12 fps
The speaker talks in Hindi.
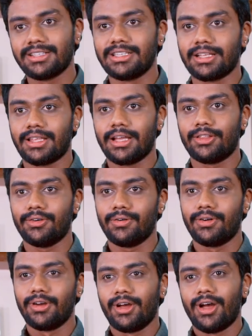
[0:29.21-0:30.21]
सारी बातें सुनकर
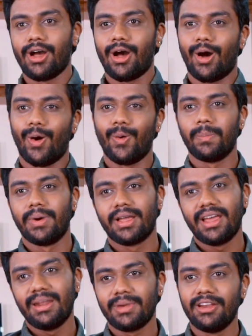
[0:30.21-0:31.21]
आपको पूरी की
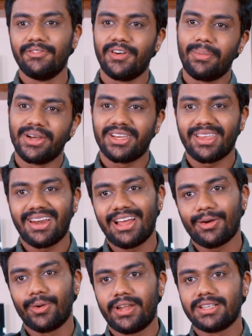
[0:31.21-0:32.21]
पूरी इन्फॉर्मेशन
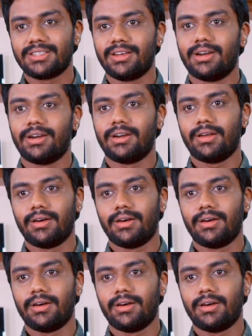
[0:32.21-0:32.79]
दे देता